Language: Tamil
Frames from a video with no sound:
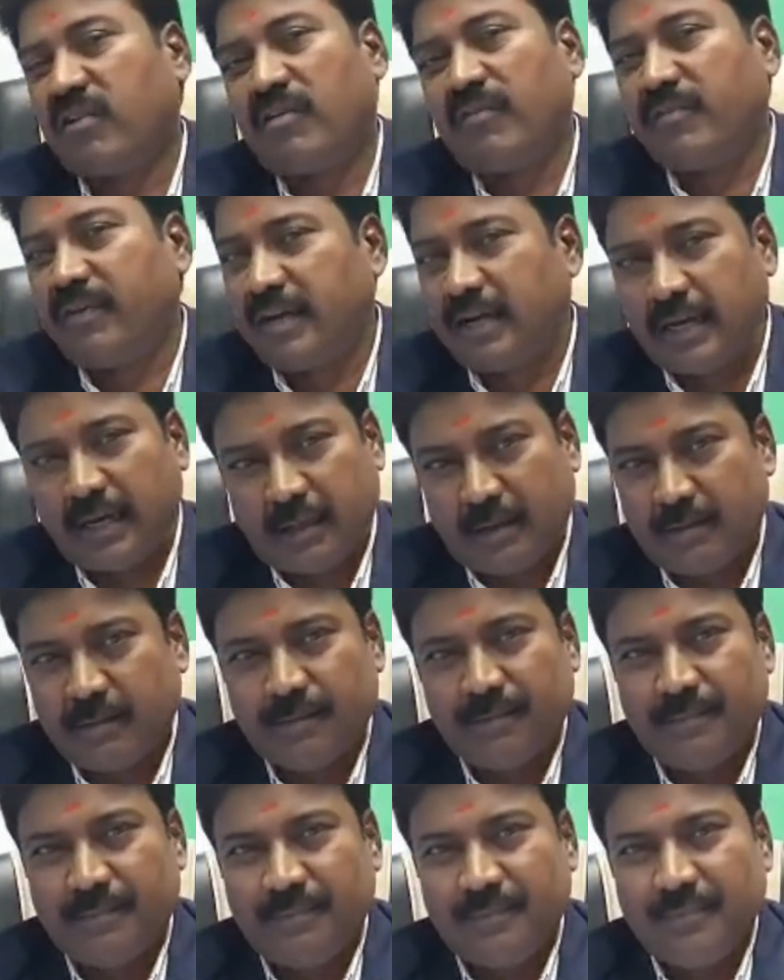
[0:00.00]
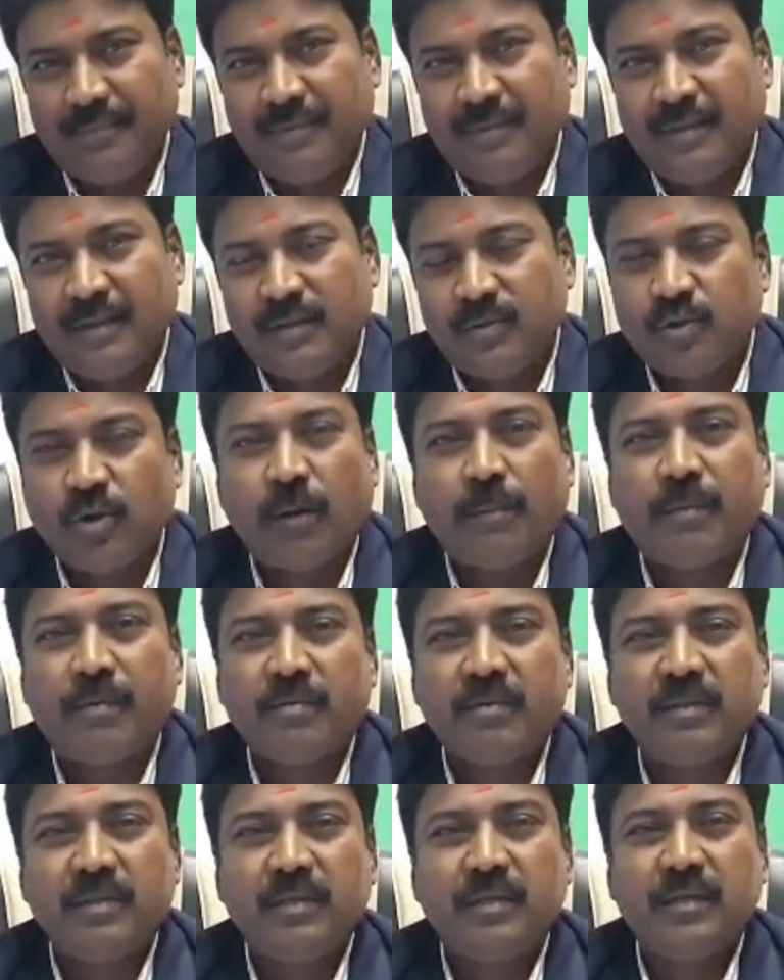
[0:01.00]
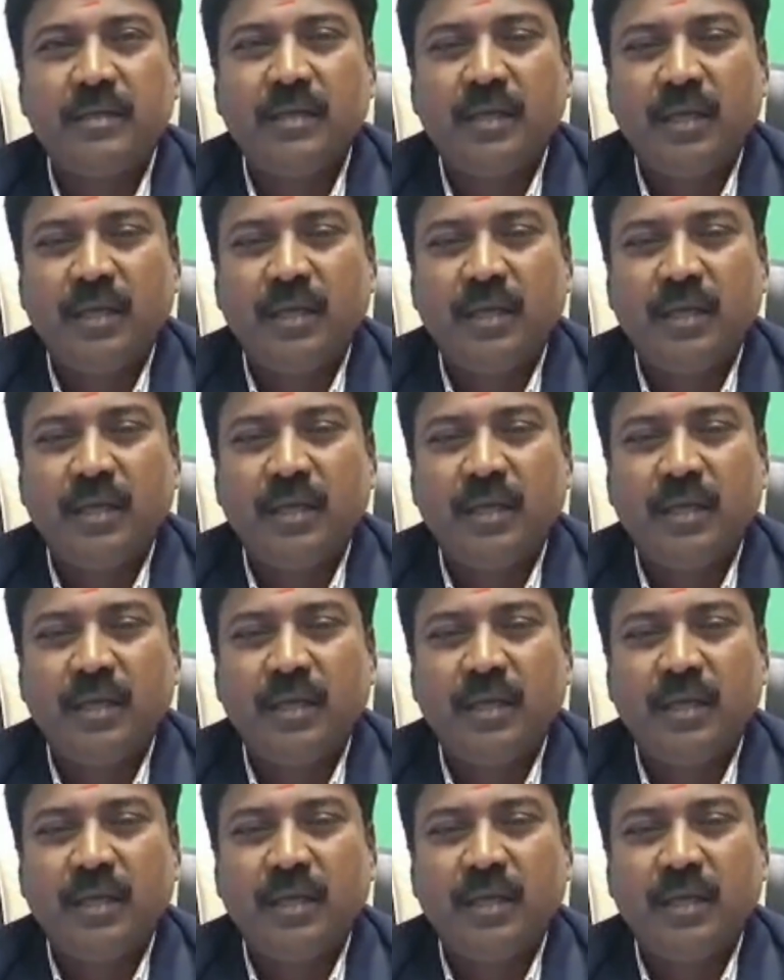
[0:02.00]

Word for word: ப்ராஃபிட் கிடைக்கும் ஸோ அப்போ வந்து